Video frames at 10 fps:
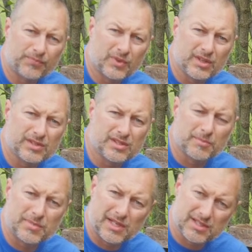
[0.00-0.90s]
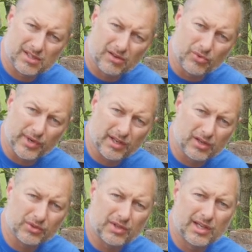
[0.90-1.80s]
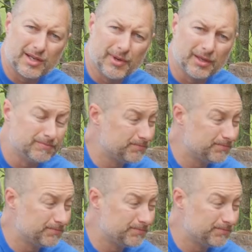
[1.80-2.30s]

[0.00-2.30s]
Das ist ein bisschen so ein Waldrandklima.